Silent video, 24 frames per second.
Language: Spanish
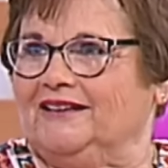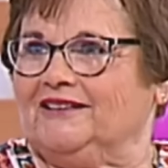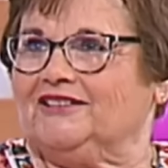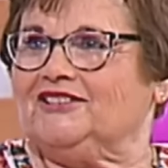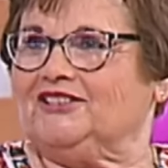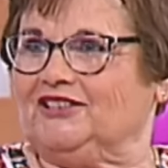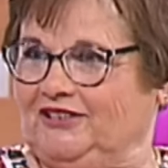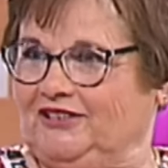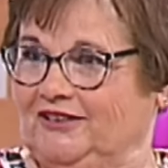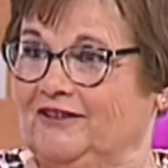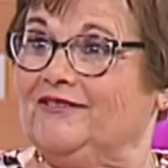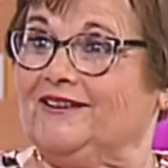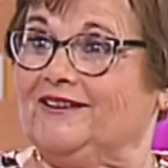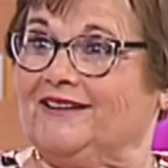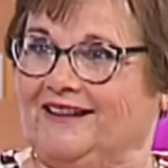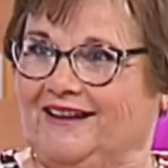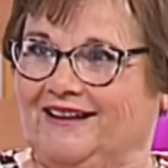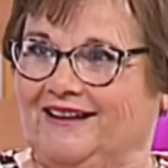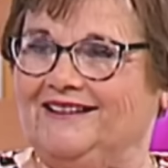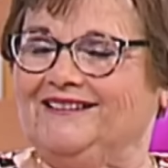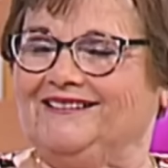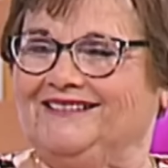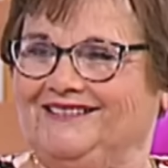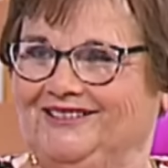Sí, es
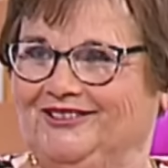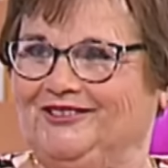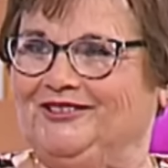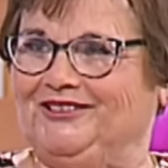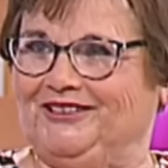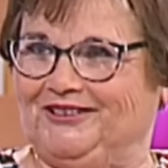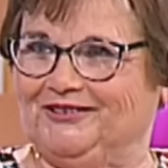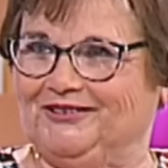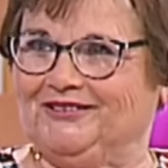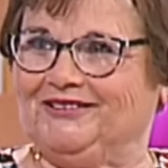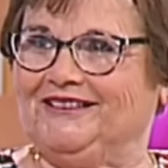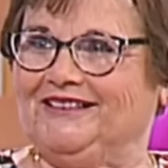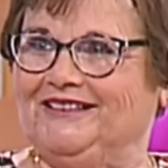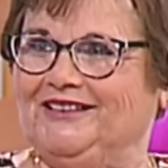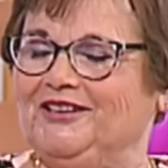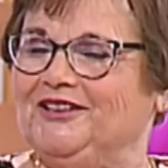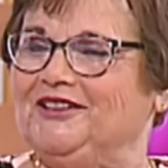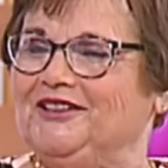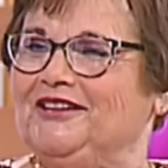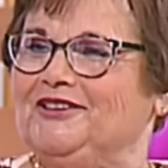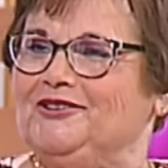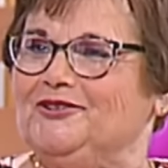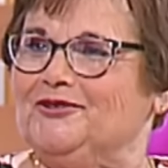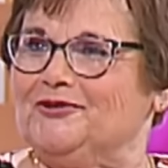verdad, lo dijo.
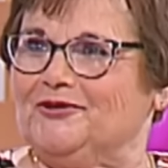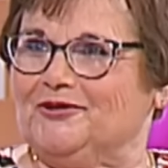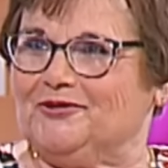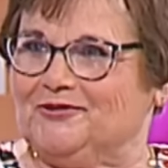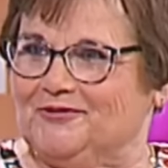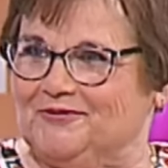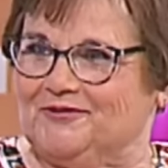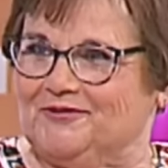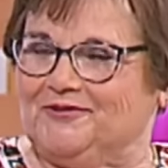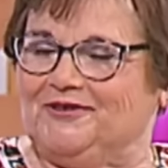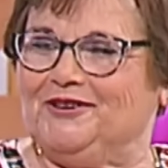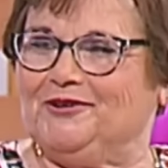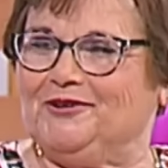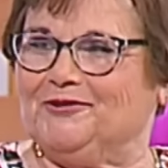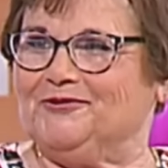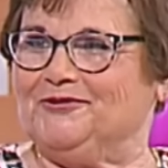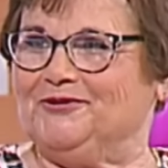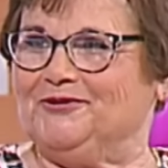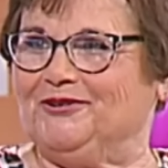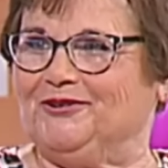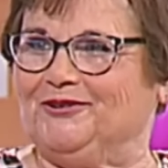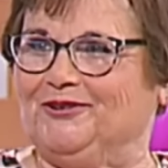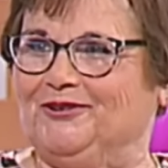Dice yo, dijo uno.